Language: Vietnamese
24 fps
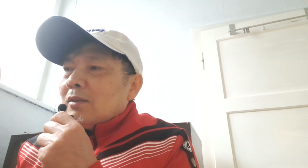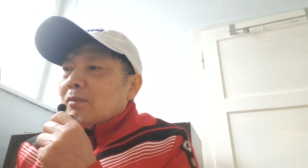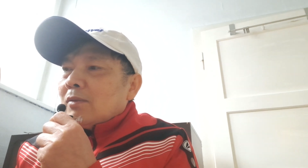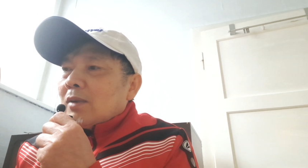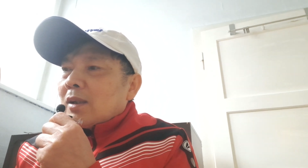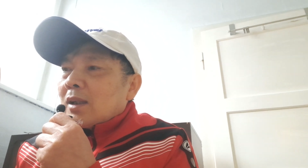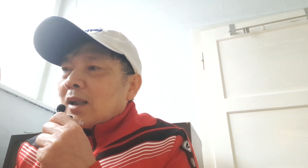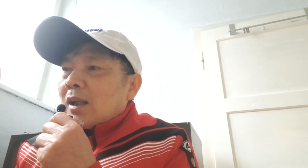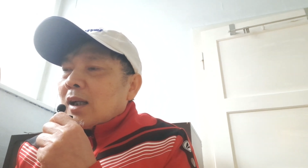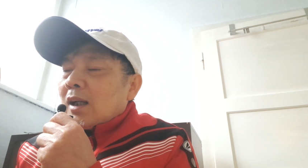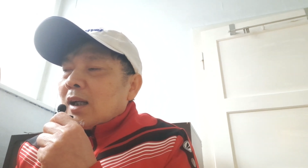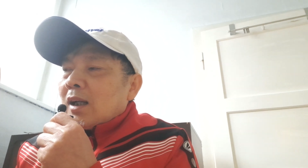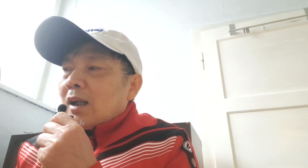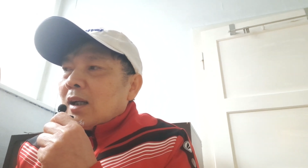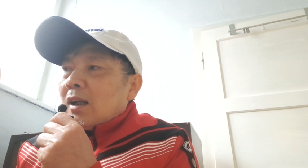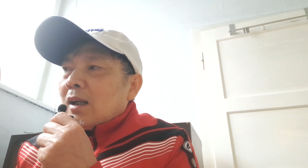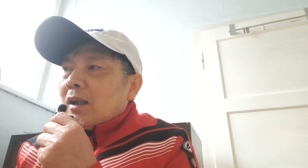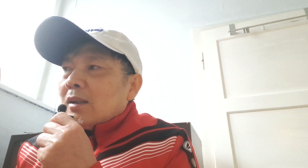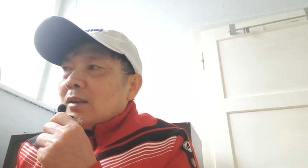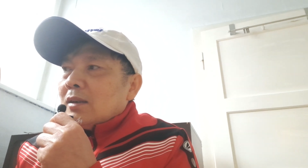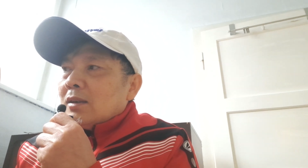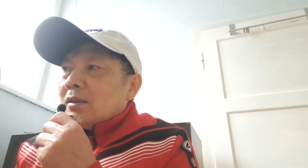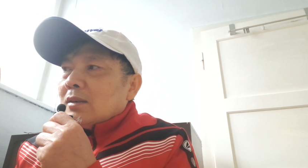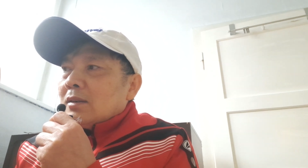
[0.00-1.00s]
hoặc
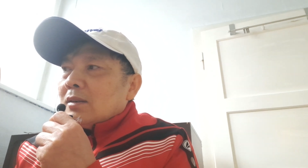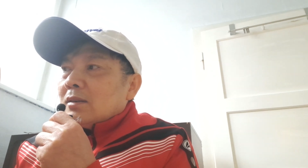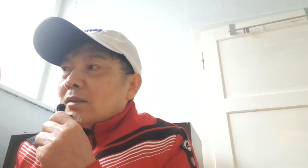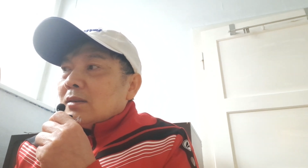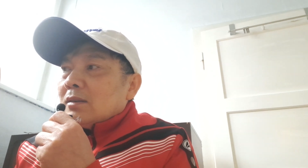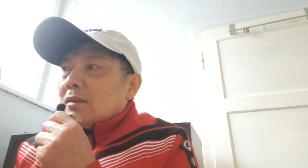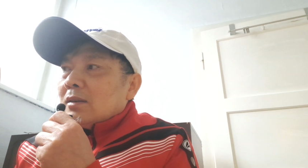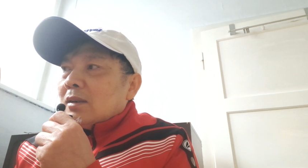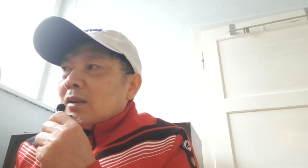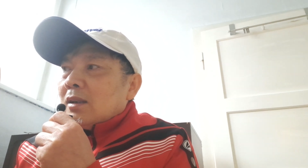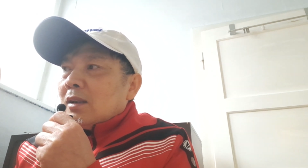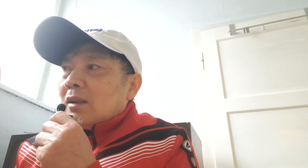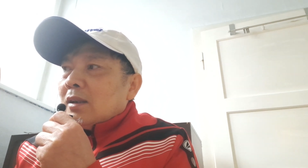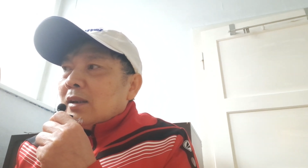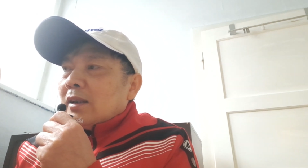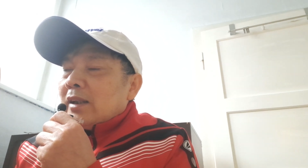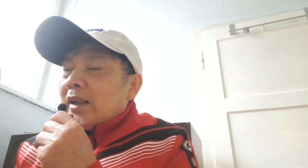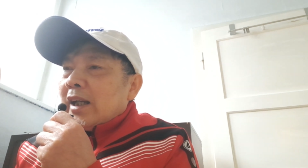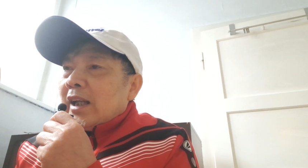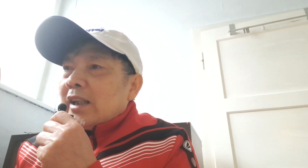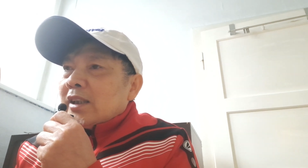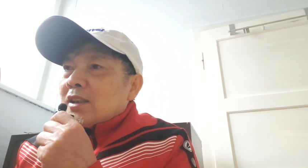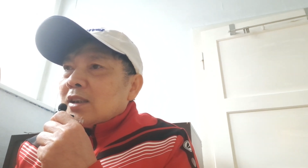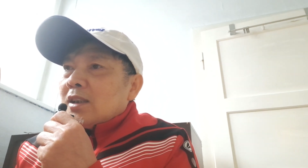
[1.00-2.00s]
là
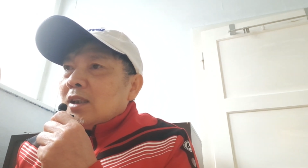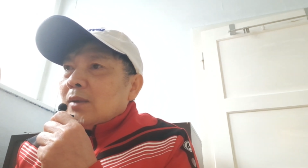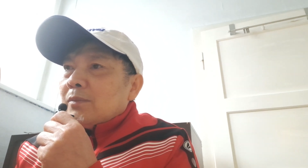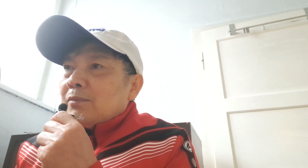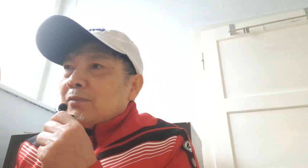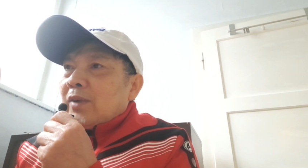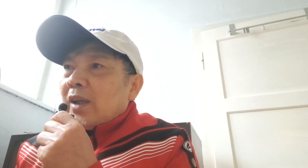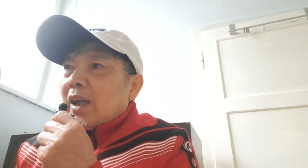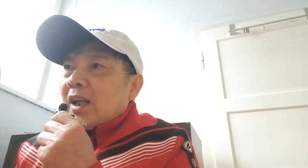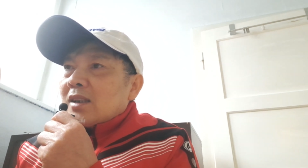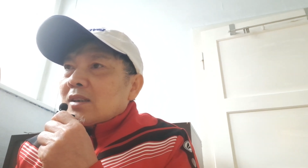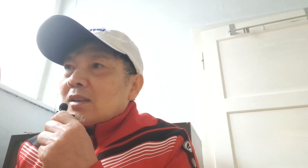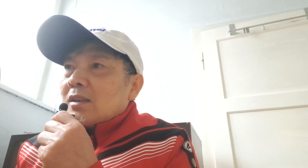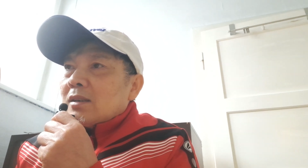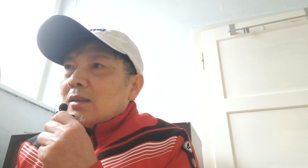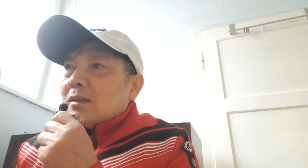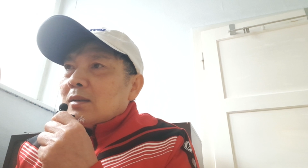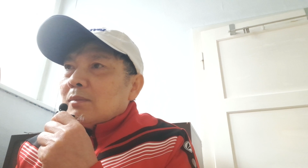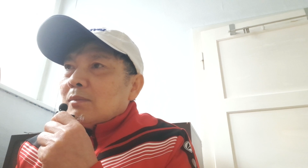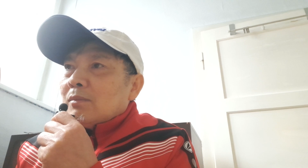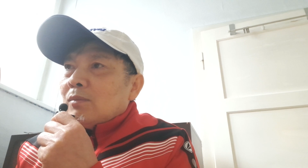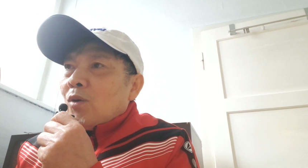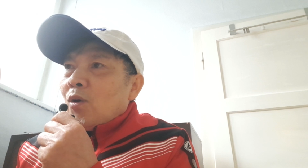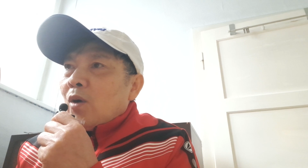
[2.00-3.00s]
uh, escape fest
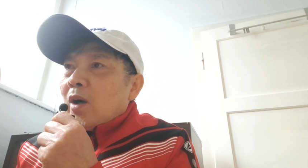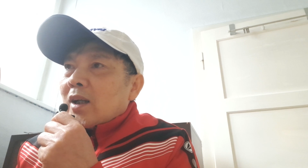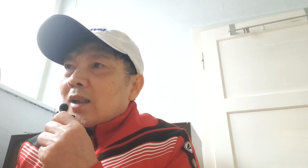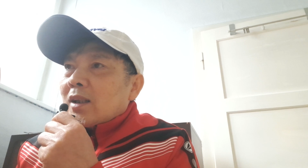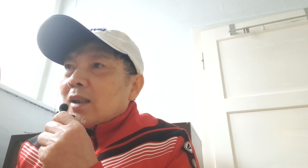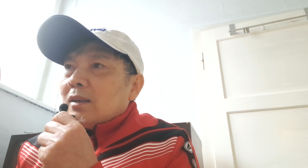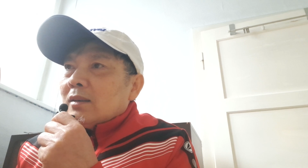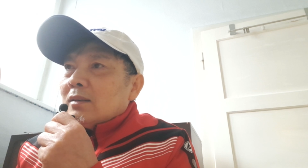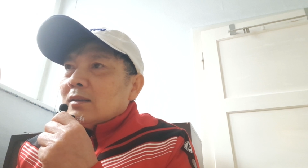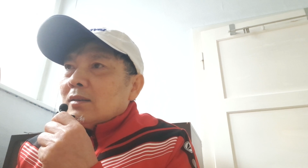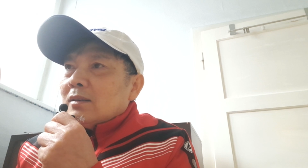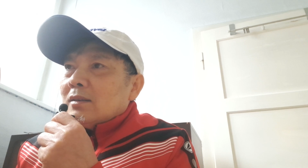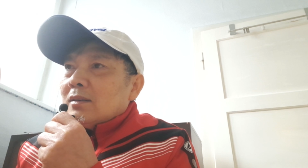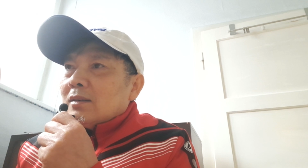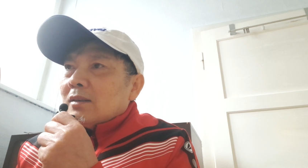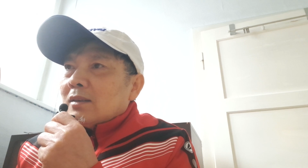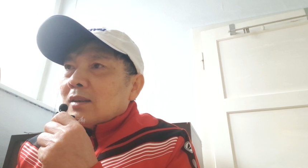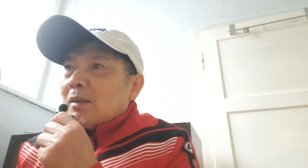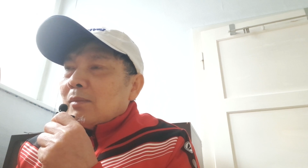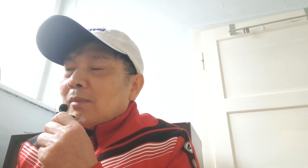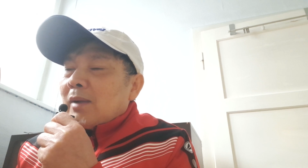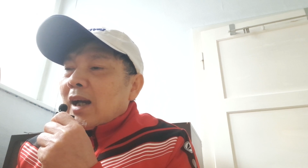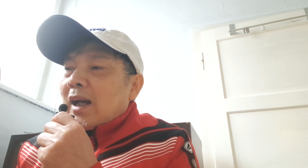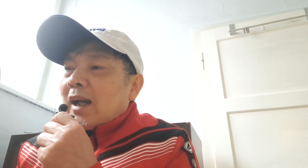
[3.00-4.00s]
morgan
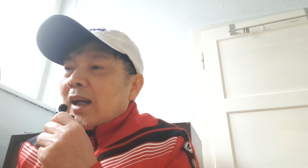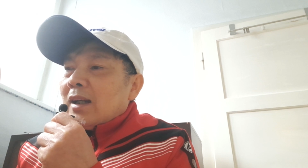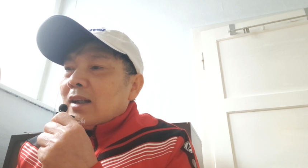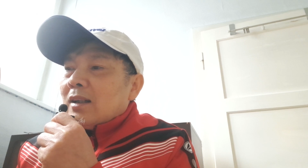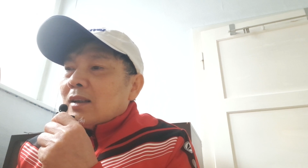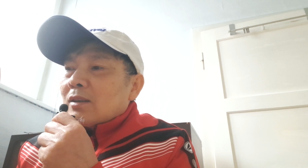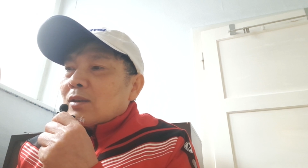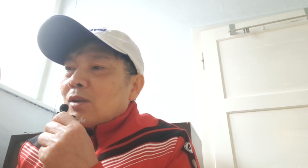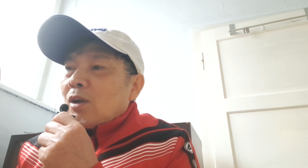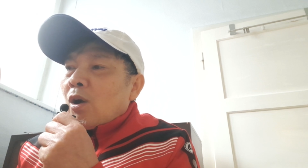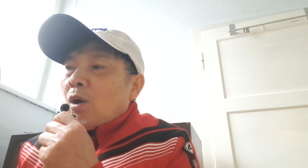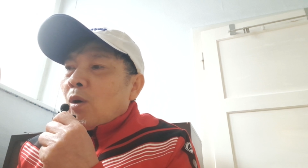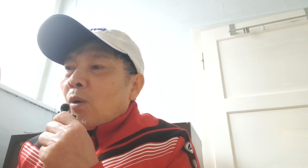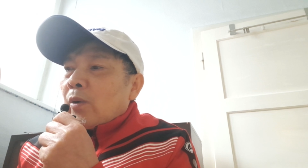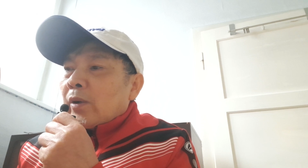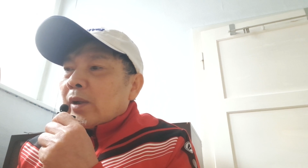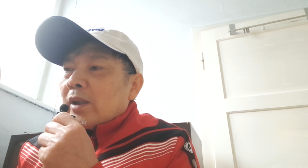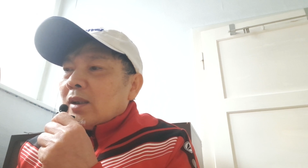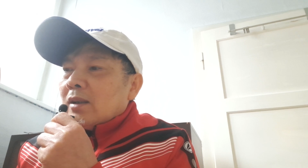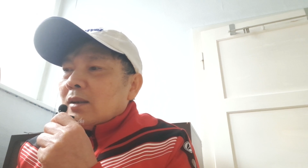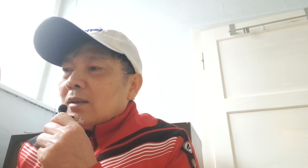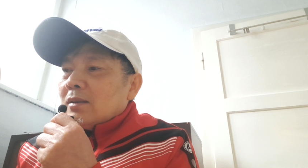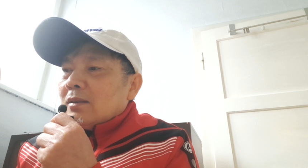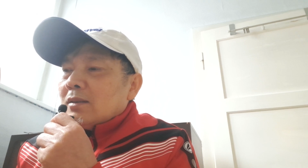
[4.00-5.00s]
ngày mai có
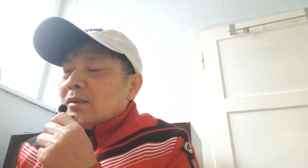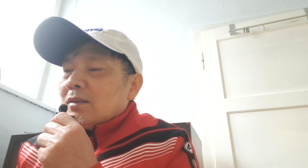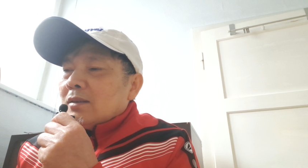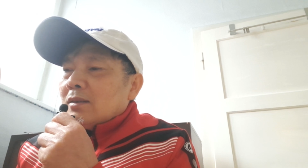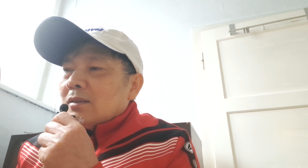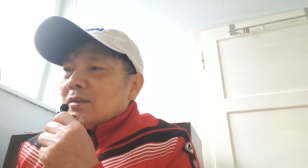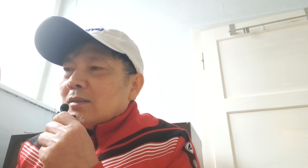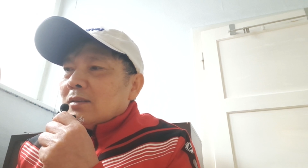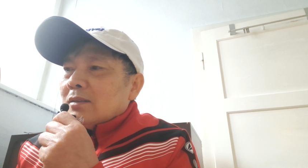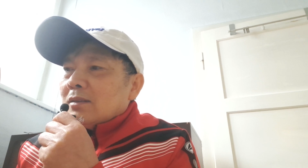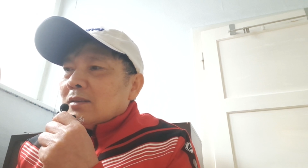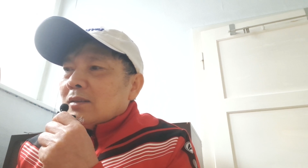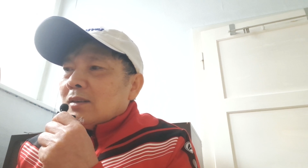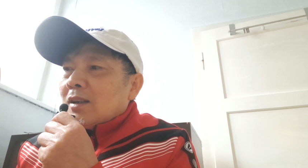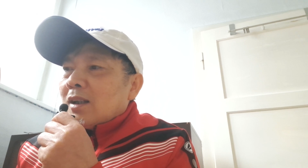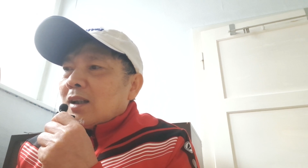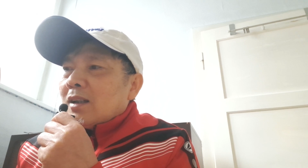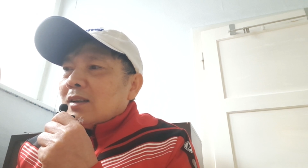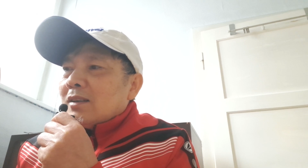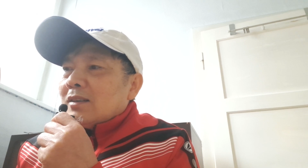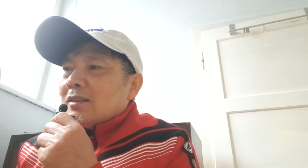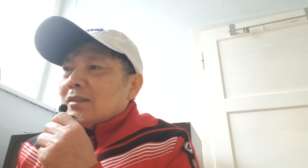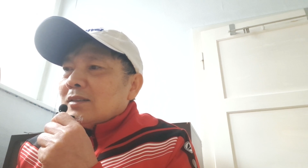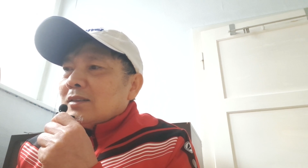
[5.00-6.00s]
hội thì đó